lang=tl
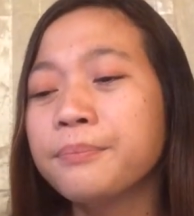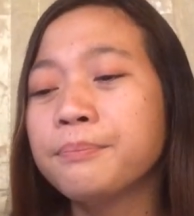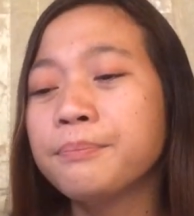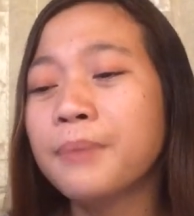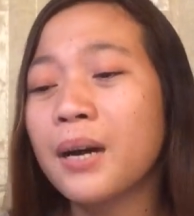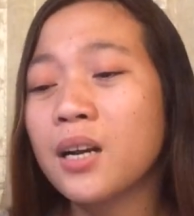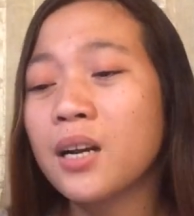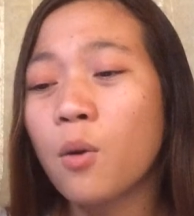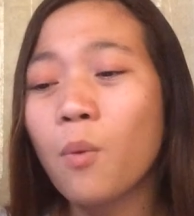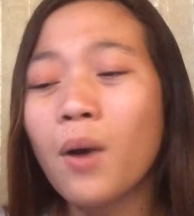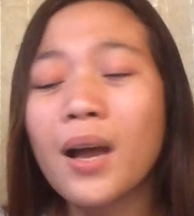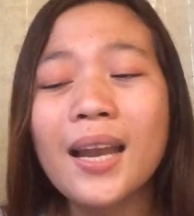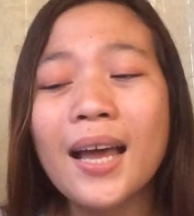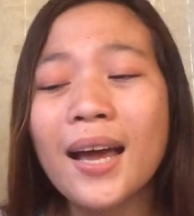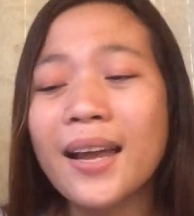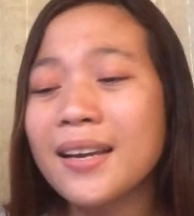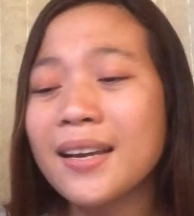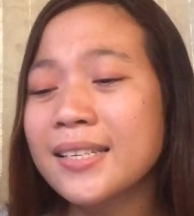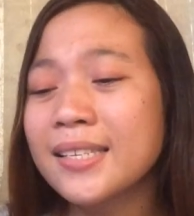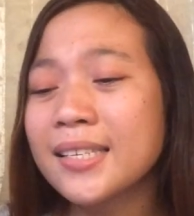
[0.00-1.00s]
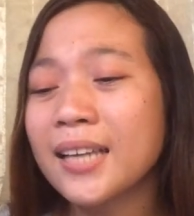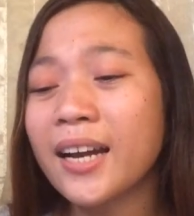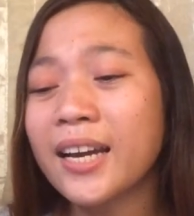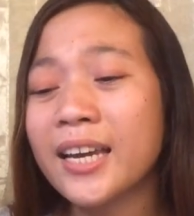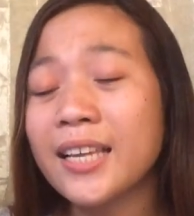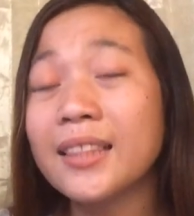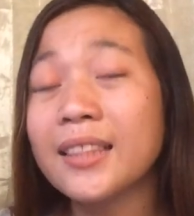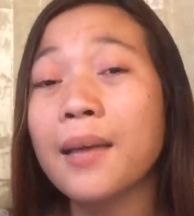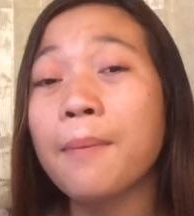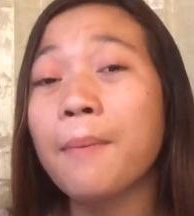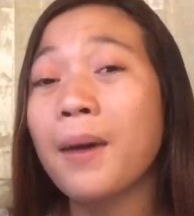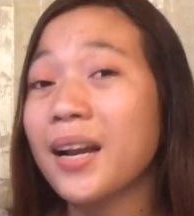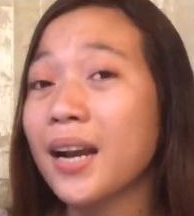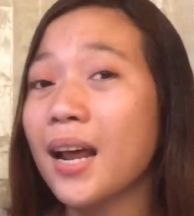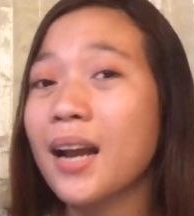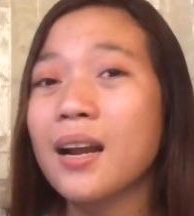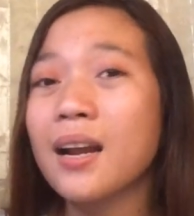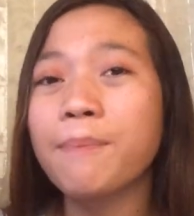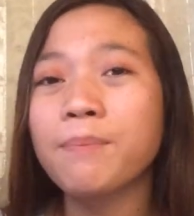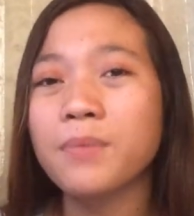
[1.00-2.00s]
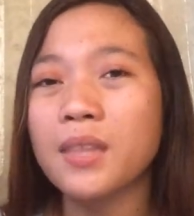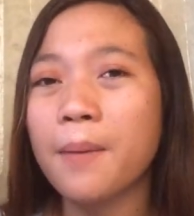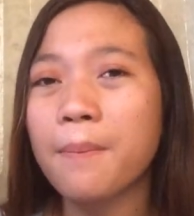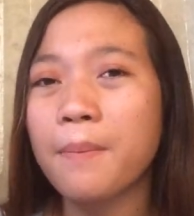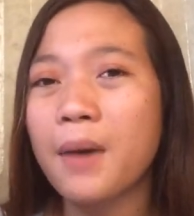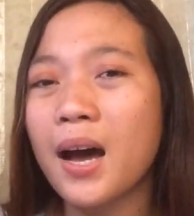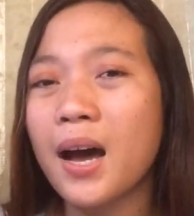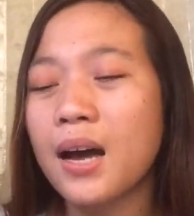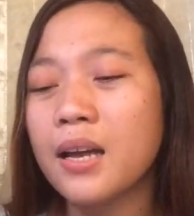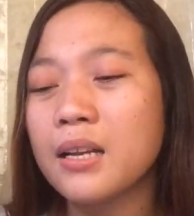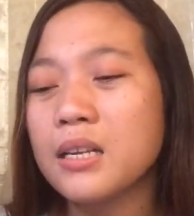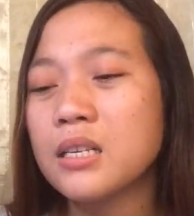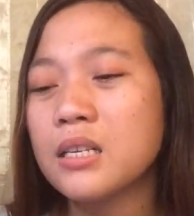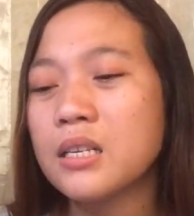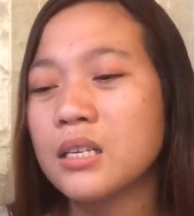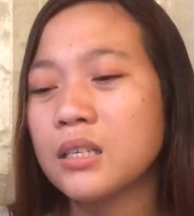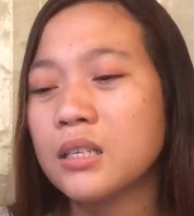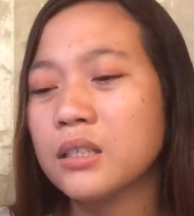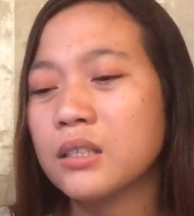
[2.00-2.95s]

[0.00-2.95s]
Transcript: para wala ng sakit na mararamdaman